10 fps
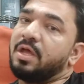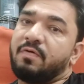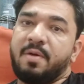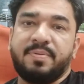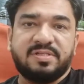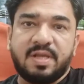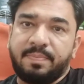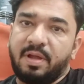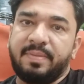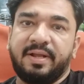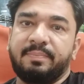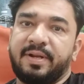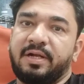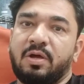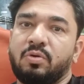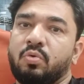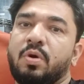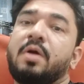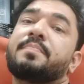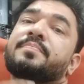तो वापस से आपका ब्रेकडाउन
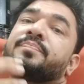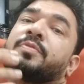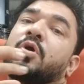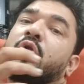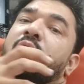हुआ और